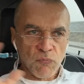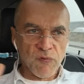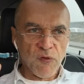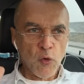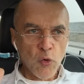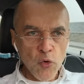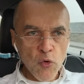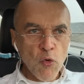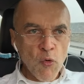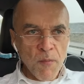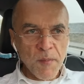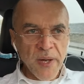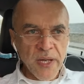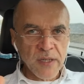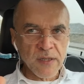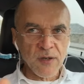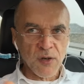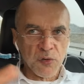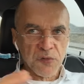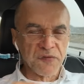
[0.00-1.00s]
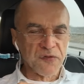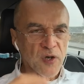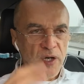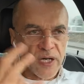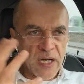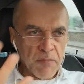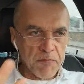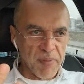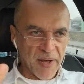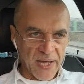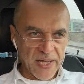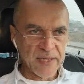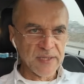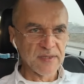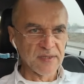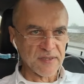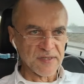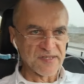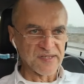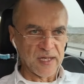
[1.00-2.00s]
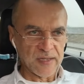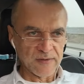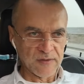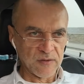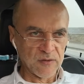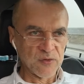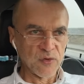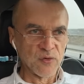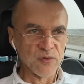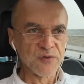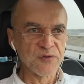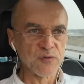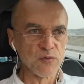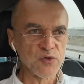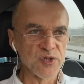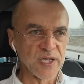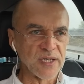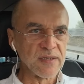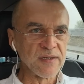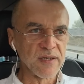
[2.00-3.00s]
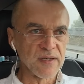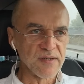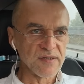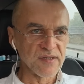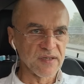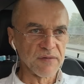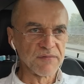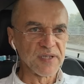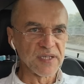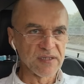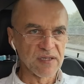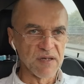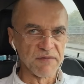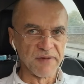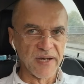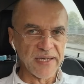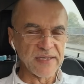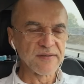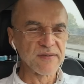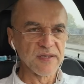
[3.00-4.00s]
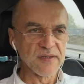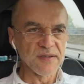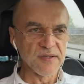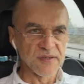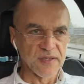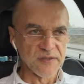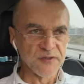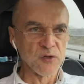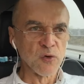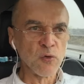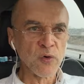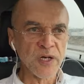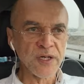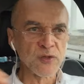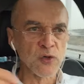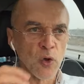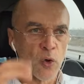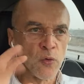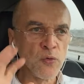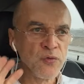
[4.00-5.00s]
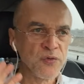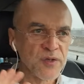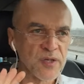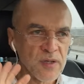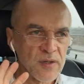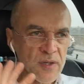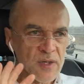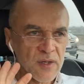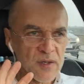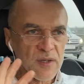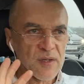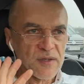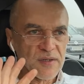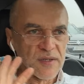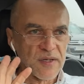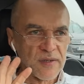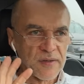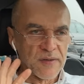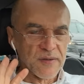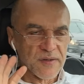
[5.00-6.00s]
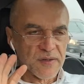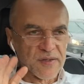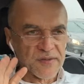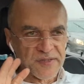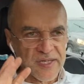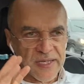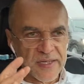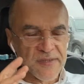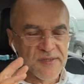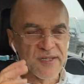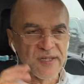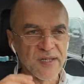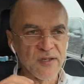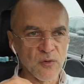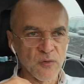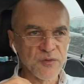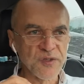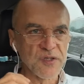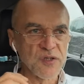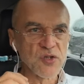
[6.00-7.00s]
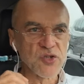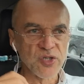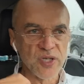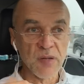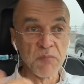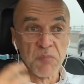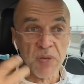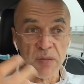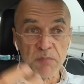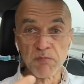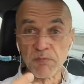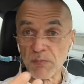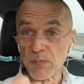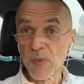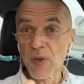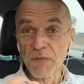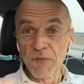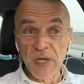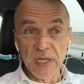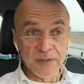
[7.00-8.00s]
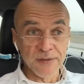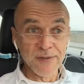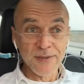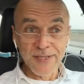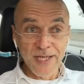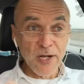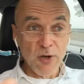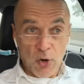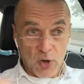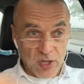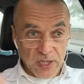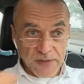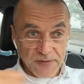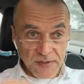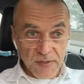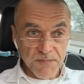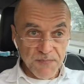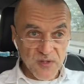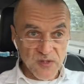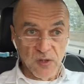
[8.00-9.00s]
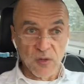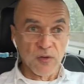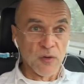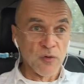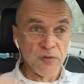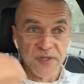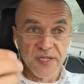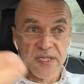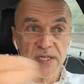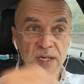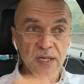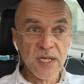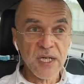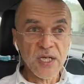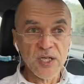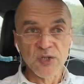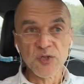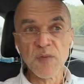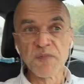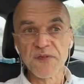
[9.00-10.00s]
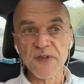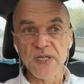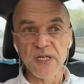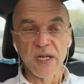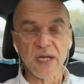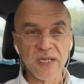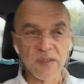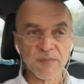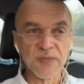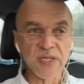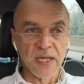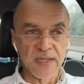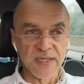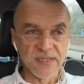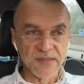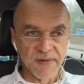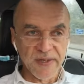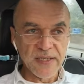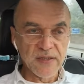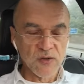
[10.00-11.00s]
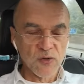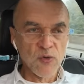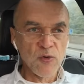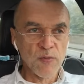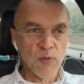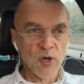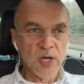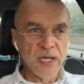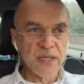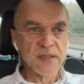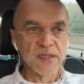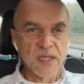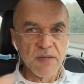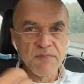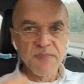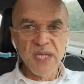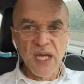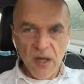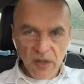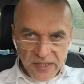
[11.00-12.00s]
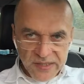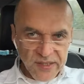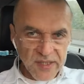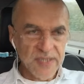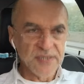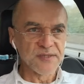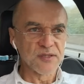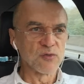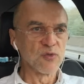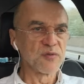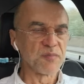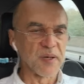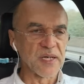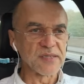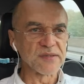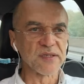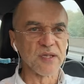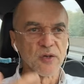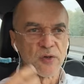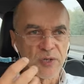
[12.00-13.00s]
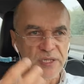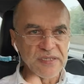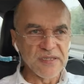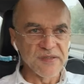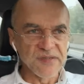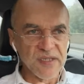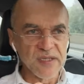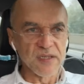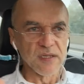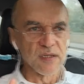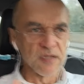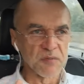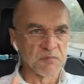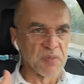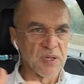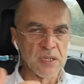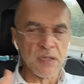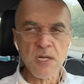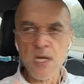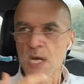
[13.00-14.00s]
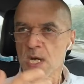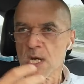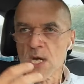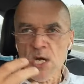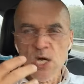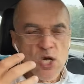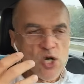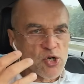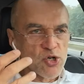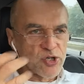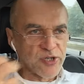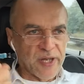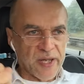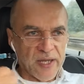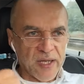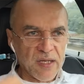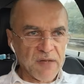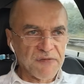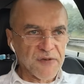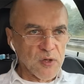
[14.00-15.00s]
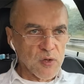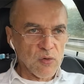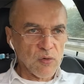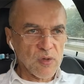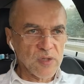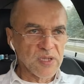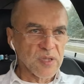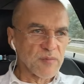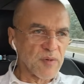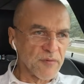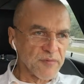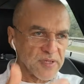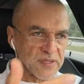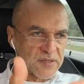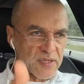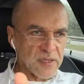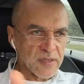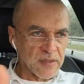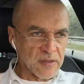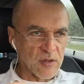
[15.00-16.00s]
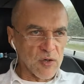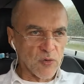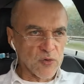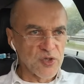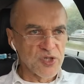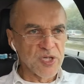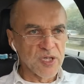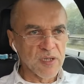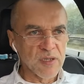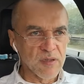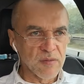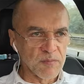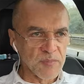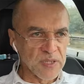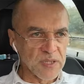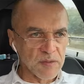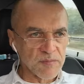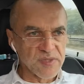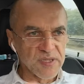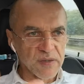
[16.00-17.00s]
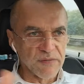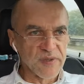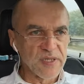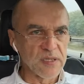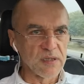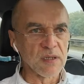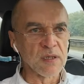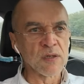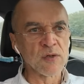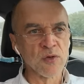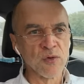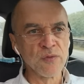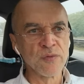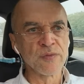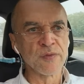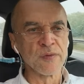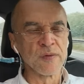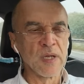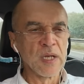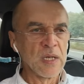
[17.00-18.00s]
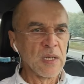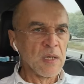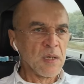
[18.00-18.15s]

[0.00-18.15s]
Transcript: Volumen und für einen breiten, satten Ton zuständig ist, der wird geweitet. Der Zungengrund äh, senkt sich und die Stimmlippen werden gelockert. So, und hier knüpfe ich gleich einer zweiten Übung an, die mir heute ganz gut passt. Ihr hört es sicher, ich bin streng verkühlt, habe aber jetzt ein Coaching mit einem sehr wichtigen Kunden.